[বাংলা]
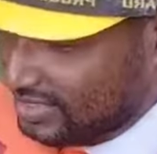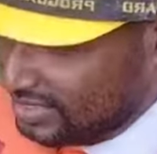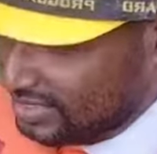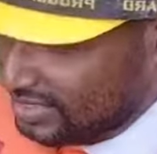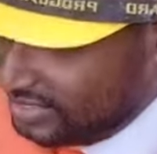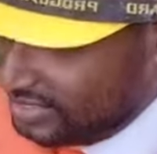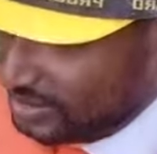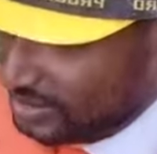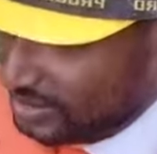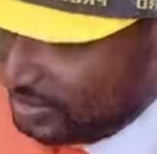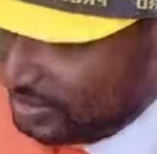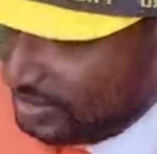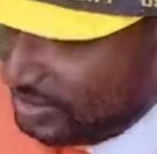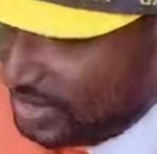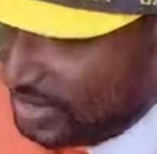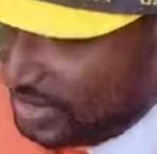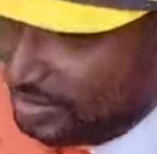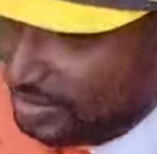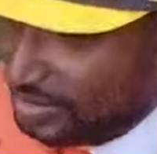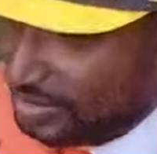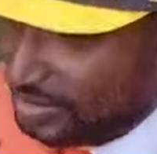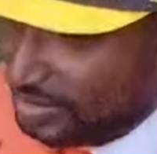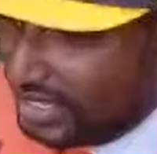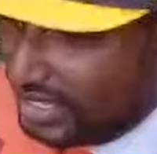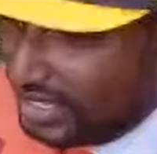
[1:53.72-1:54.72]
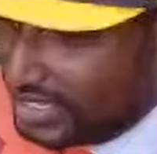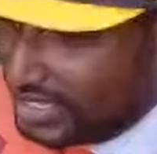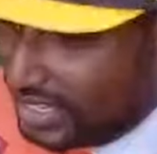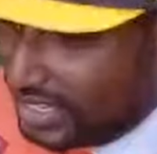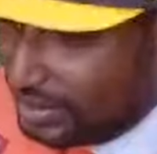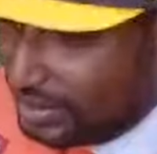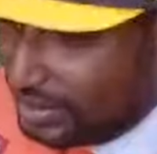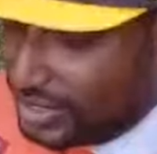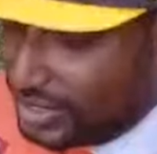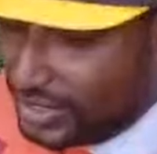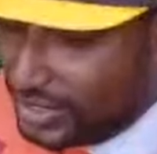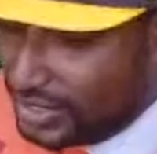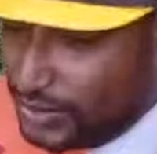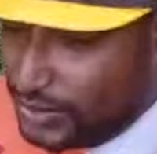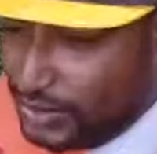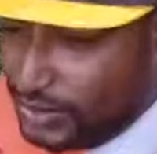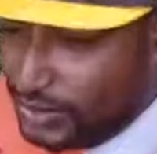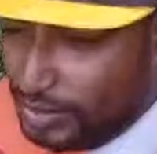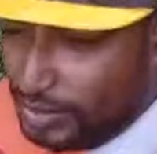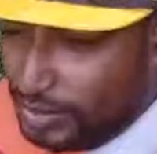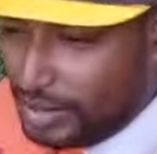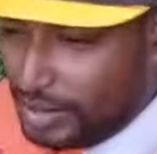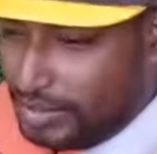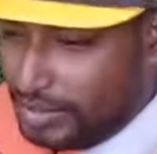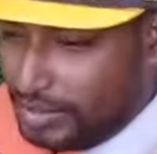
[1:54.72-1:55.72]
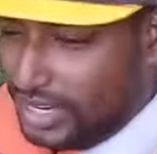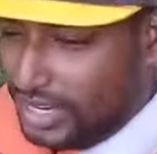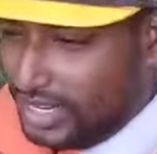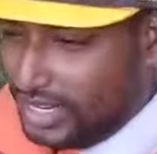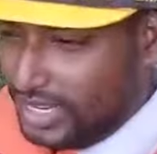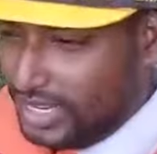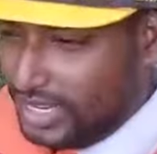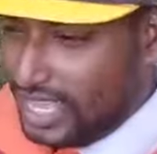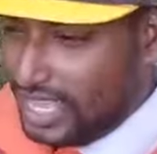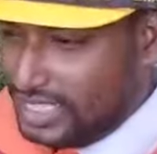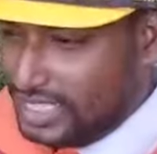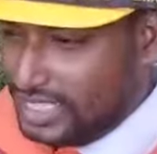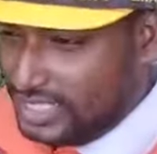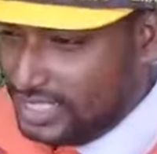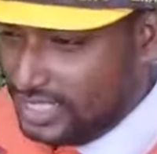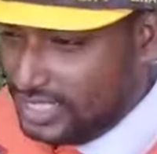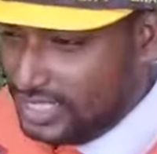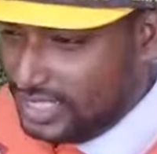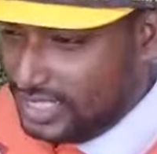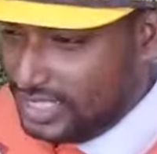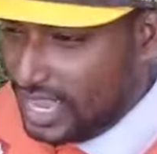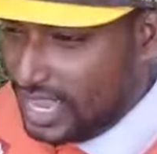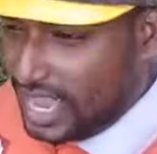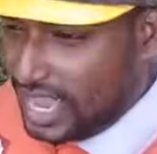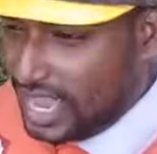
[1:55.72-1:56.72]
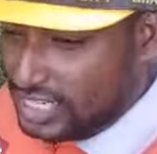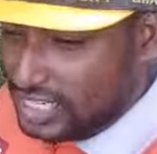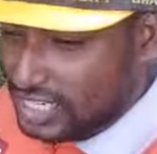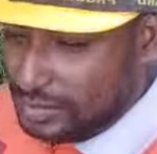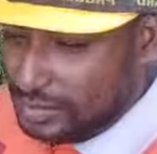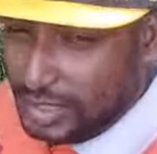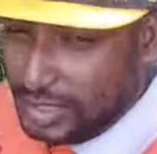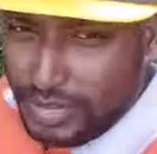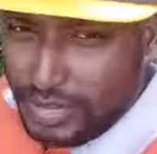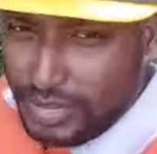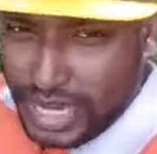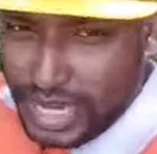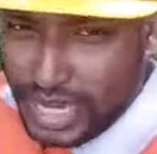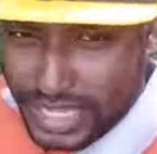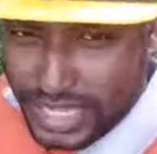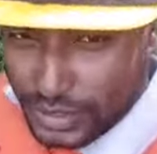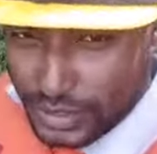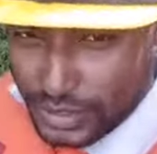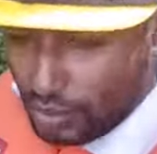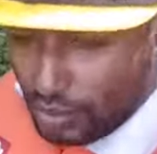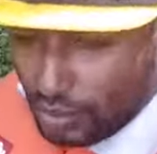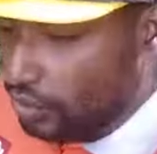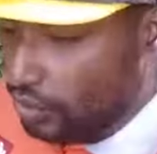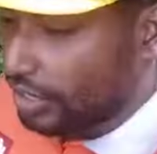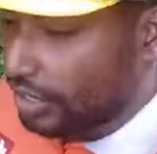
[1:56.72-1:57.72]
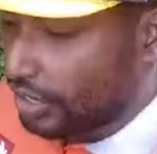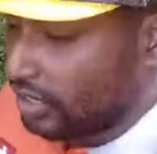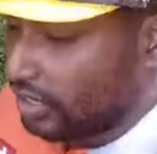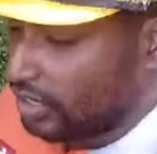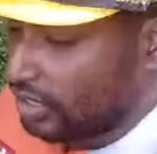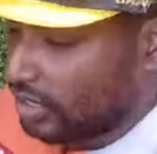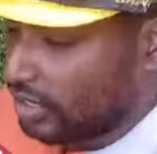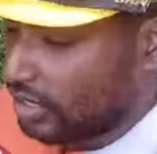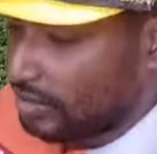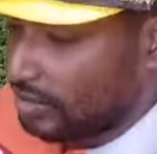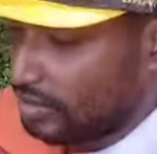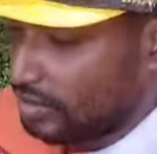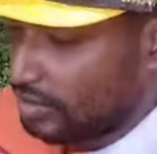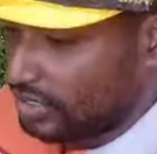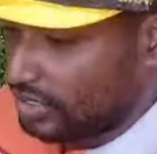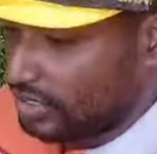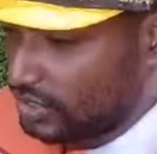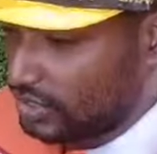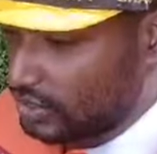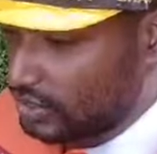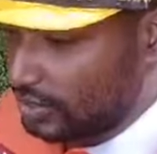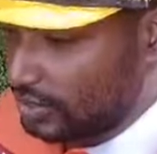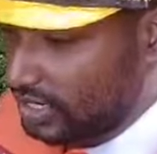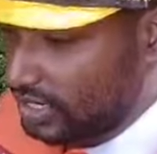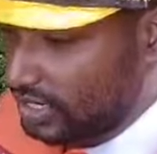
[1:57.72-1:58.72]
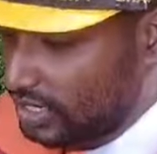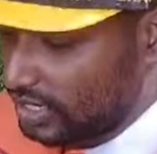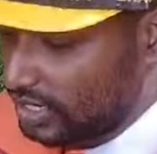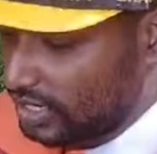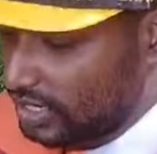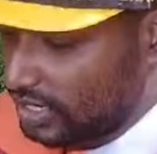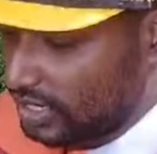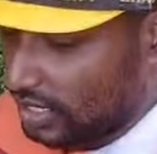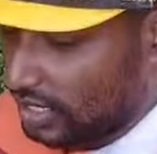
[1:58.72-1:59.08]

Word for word: তো আপনারা যারা বিশেষ করে পামবাগানে কাজে আসবেন বা কাজ করেন আপনাদের সবাইকে